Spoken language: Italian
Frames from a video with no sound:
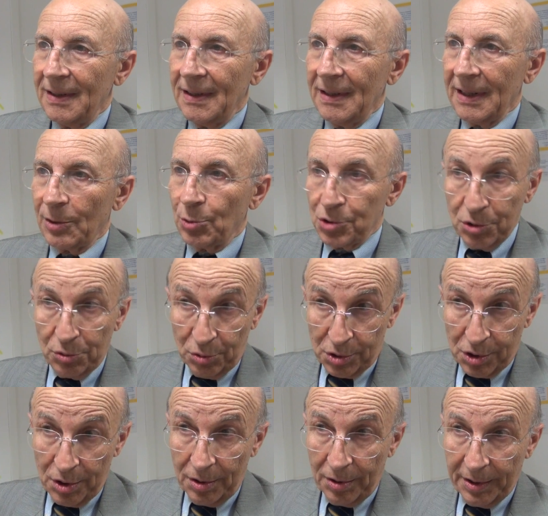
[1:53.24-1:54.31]
la
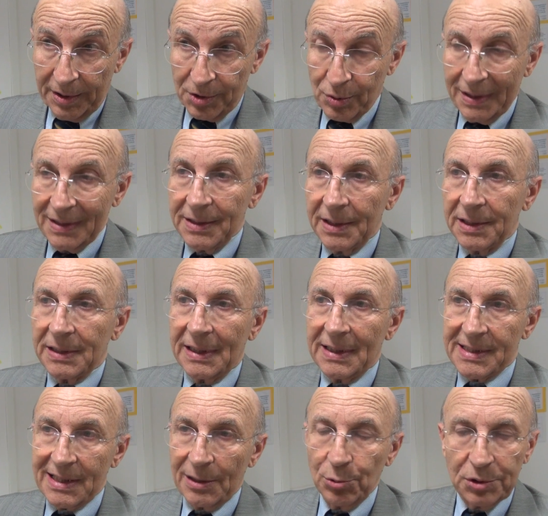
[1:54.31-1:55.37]
Costituzione, cioè il diritto
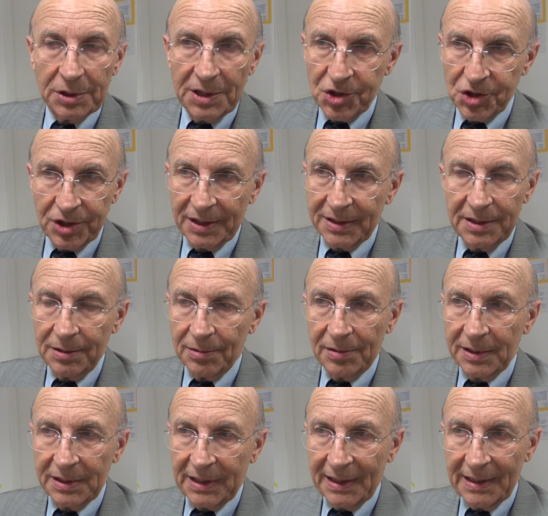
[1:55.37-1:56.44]
alla salute del cittadino
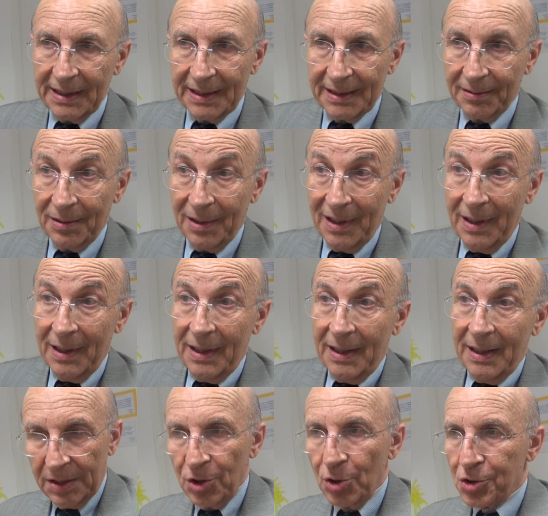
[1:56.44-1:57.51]
italiano.
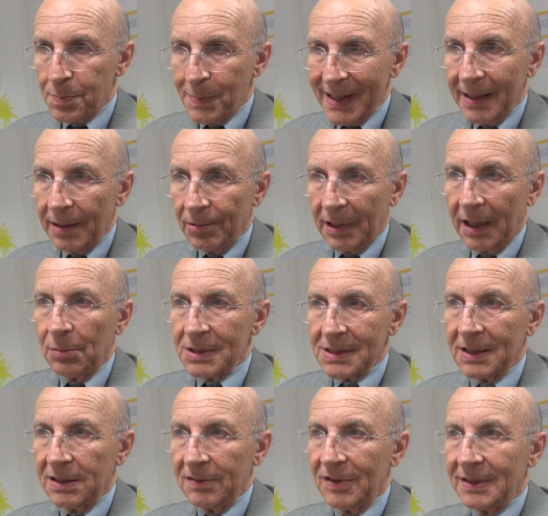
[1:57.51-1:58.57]
Io spero che
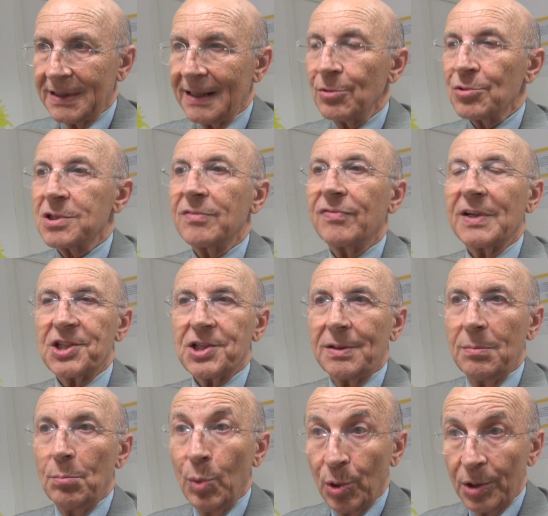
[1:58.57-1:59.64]
questa attività non si
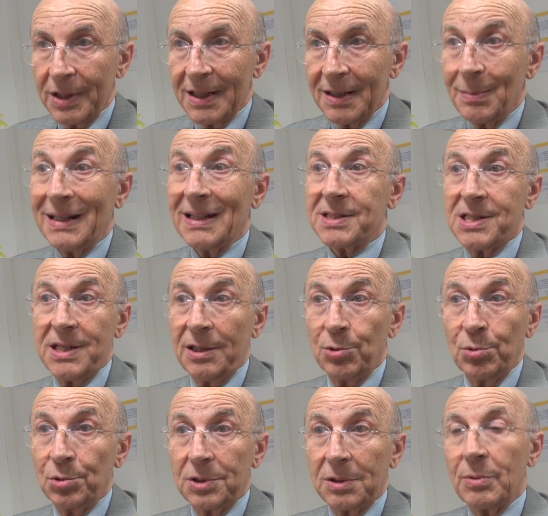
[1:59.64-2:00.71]
faccia morire ma la si
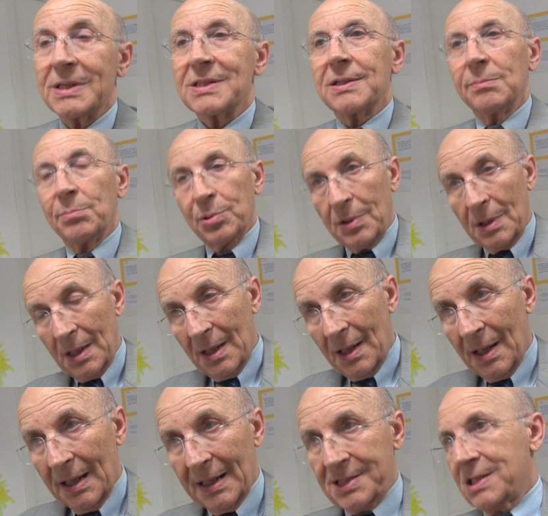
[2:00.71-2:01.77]
aiuti, questa è un po'
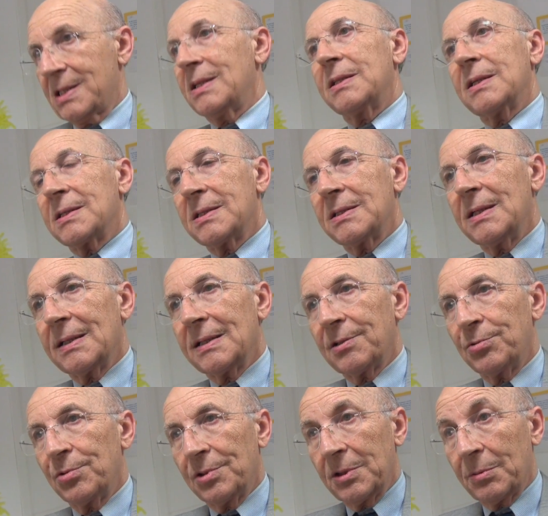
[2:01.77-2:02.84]
la sintesi della
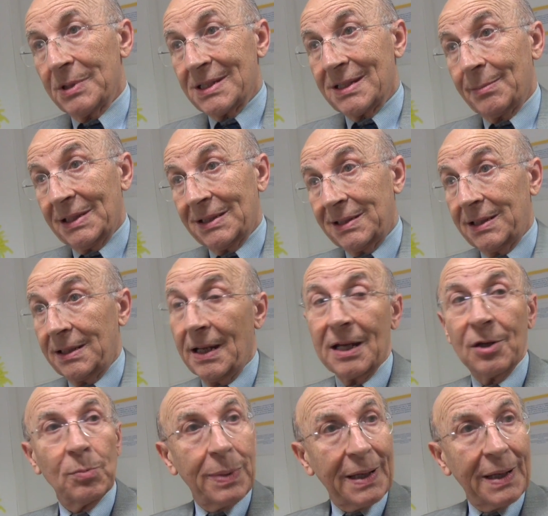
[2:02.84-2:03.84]
riunione di questa mattina. Hanno